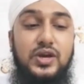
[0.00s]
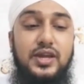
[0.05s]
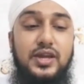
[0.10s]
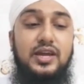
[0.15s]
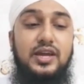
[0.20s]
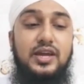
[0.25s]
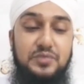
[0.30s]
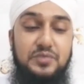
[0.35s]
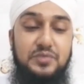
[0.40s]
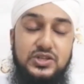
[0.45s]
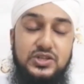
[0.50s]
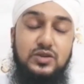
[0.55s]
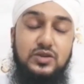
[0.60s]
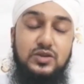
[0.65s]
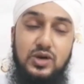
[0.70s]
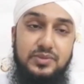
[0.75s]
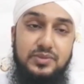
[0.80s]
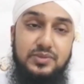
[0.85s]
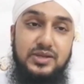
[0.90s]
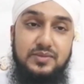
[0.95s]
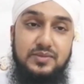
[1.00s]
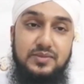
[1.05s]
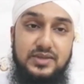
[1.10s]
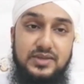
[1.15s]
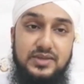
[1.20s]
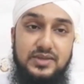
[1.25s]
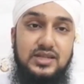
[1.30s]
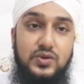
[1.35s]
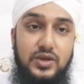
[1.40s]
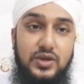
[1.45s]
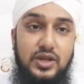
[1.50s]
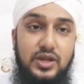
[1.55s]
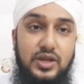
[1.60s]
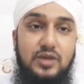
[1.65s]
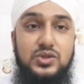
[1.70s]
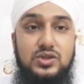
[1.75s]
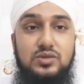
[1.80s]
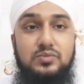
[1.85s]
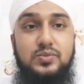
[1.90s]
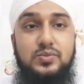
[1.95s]
এ বিষয়ে ওয়াহাবির আমাদেরকে অনেক
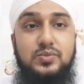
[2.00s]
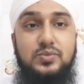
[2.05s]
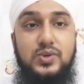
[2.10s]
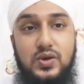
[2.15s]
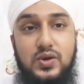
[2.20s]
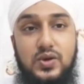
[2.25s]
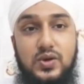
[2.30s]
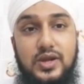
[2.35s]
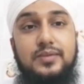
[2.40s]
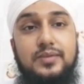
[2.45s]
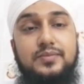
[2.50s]
মন্তব্য করে